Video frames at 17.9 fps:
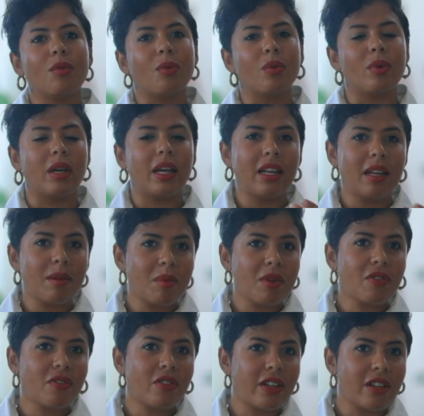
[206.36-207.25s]
وهنا
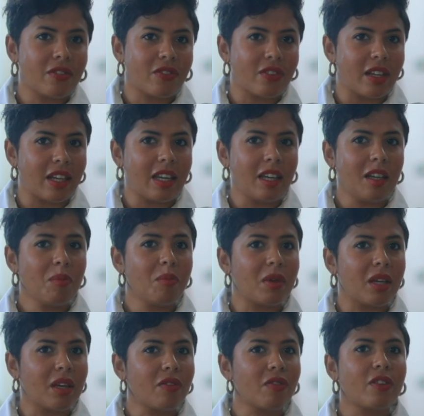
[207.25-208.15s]
بيفرق في ايه
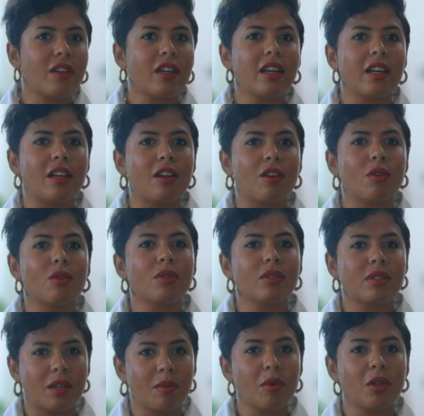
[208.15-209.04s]
بيفرق انه
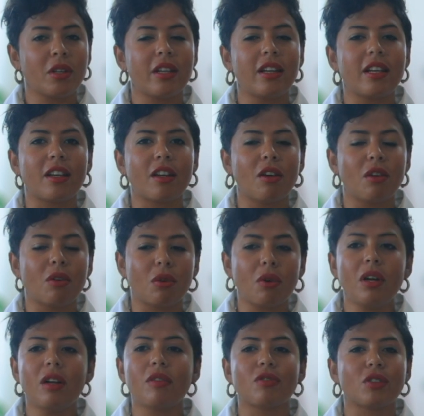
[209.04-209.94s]
زي ما قلت لك
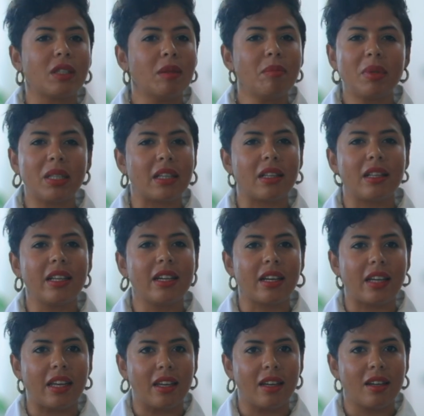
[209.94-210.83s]
روح الفستان
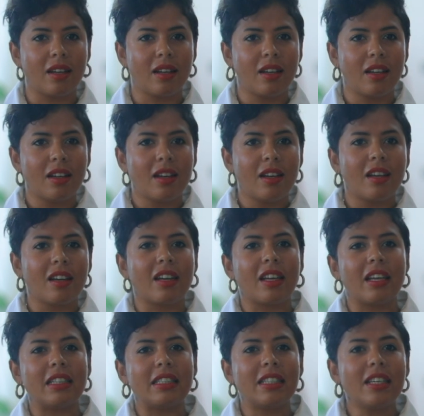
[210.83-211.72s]
بتتلغي
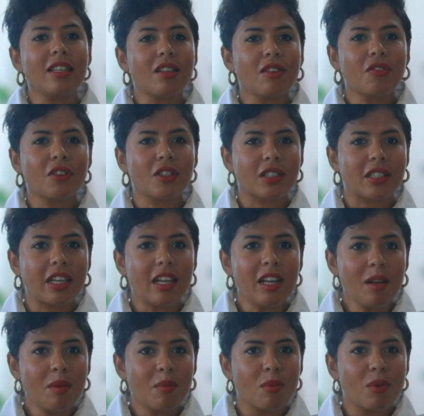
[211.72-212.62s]
دي
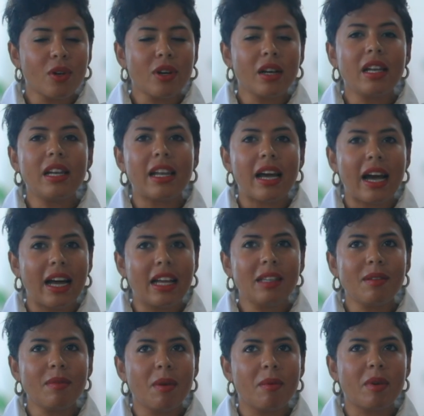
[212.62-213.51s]
تفاصيل ممكن
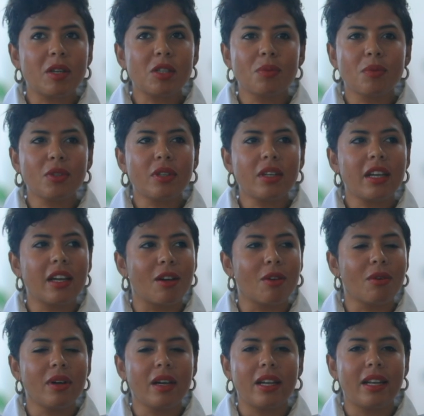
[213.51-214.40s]
لحد ما يبقاش مدرك
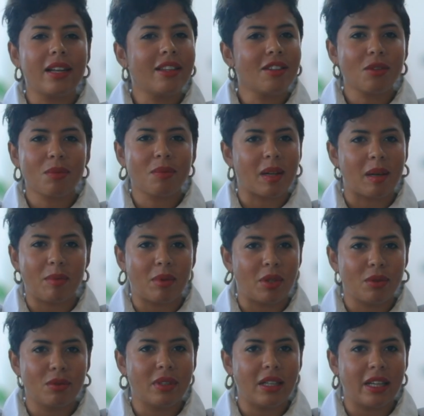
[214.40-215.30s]
اللي هو ايه اللي انتوا
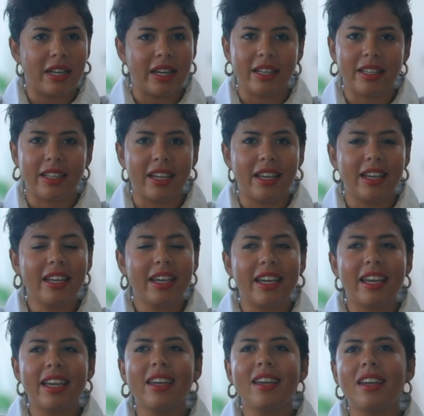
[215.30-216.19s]
بتعملوه ده يعني ايه
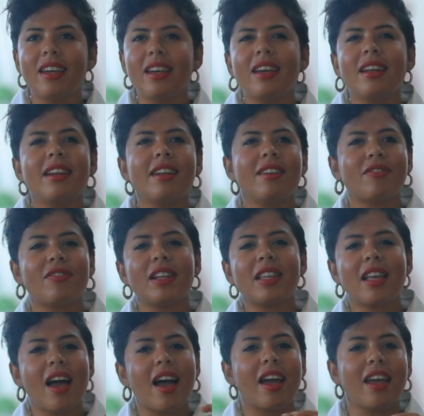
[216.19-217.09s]
ايه ايه اللي
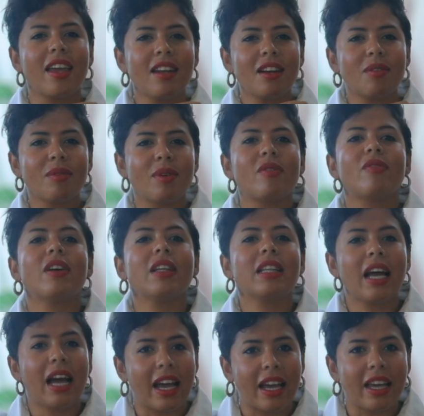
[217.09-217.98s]
فاتحه هنا
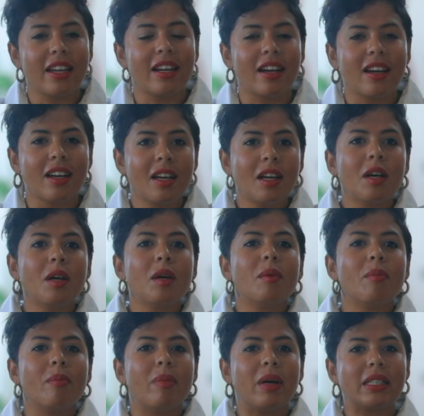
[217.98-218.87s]
والفاتحه هنا
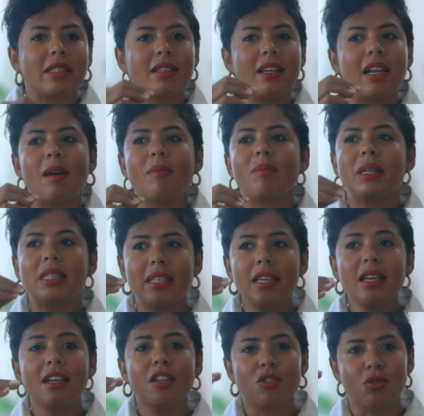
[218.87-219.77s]
بس لما
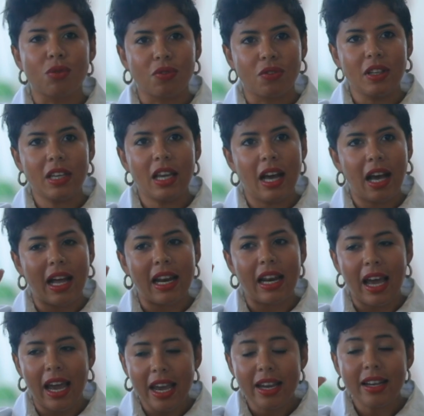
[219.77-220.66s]
تيجي تشوفيها
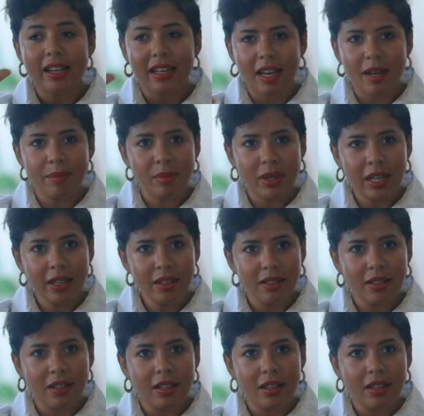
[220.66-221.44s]
على حاجه كامله